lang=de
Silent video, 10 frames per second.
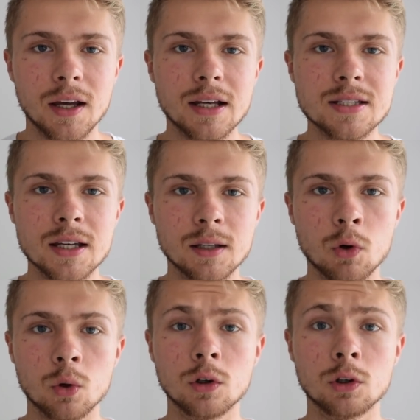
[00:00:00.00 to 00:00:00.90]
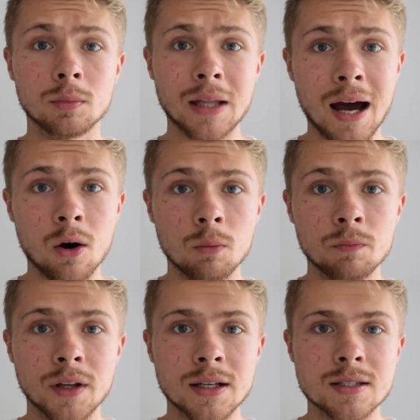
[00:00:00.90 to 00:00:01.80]
Es geht im Grunde genommen
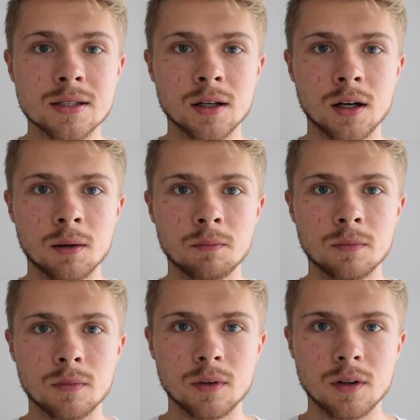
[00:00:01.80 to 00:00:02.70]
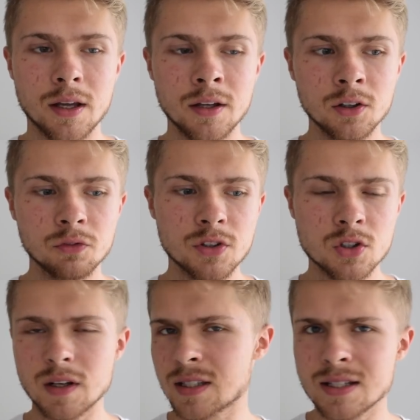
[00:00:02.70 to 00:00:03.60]
darum, dass ähm, irgendwie
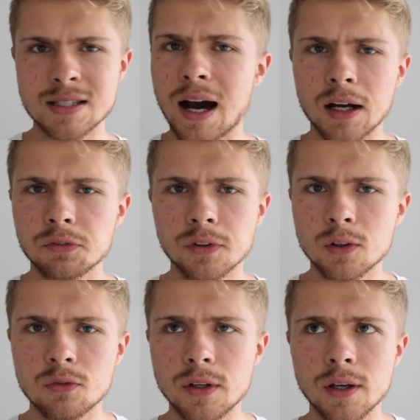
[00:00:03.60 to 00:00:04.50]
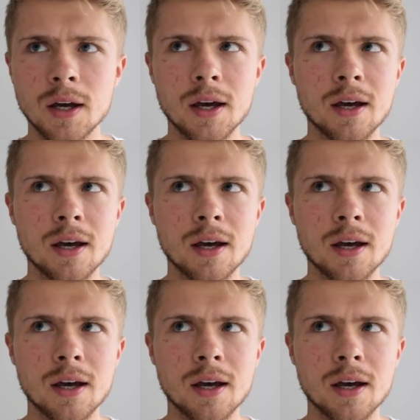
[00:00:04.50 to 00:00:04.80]
sowas gesagt wird wie,